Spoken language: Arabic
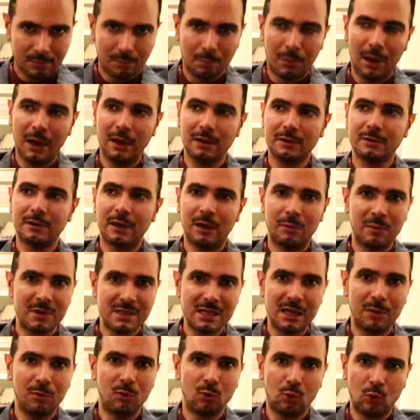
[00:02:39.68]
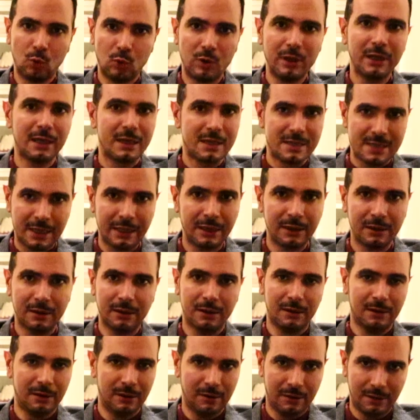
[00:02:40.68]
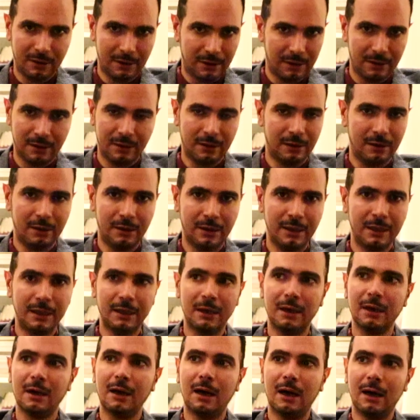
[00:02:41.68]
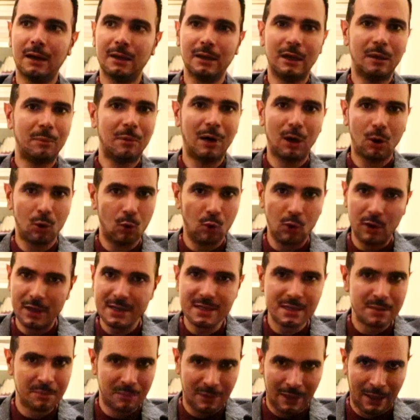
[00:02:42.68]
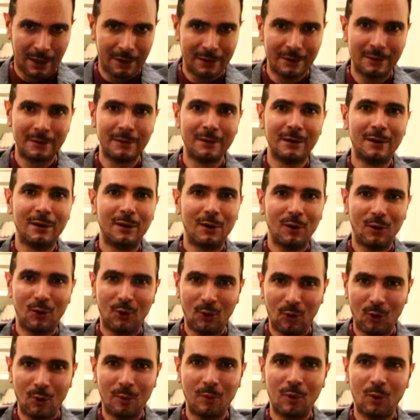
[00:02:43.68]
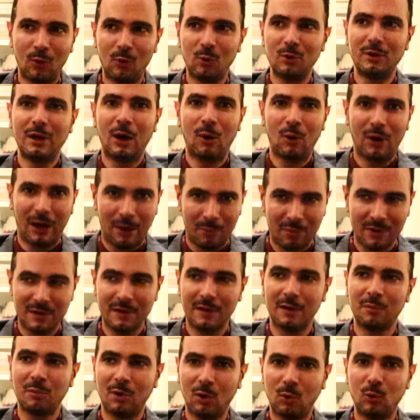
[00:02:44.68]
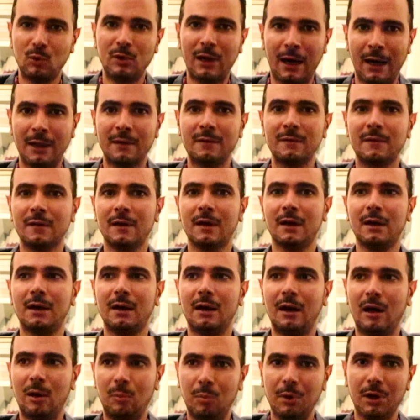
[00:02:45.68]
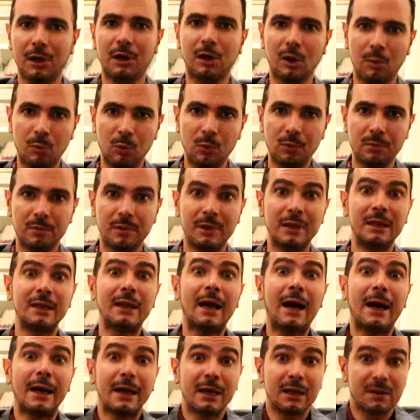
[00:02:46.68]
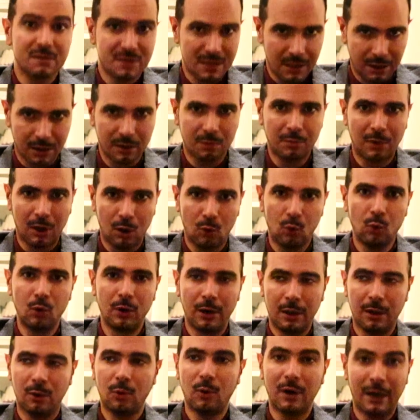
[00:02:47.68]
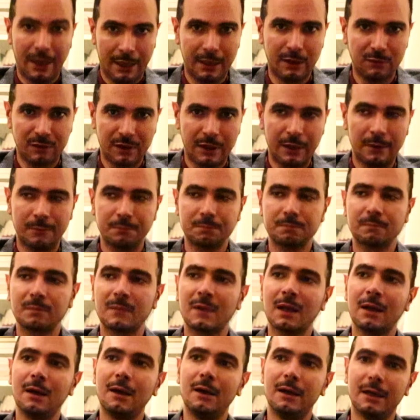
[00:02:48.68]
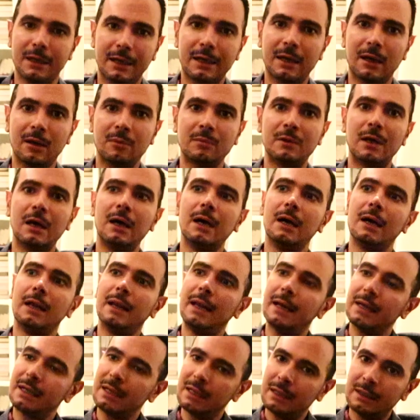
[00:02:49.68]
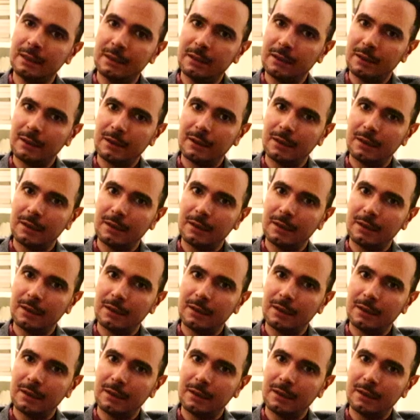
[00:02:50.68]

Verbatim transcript: بعض المذاهب الوجوديه زي اللي هي الله معقوليزم يعني اللي هو موجود او العبثيه الموجوده عند البير كامو اللي هي الحياه نفسها غير معقوله ولا هدف لها الكلام ده لكن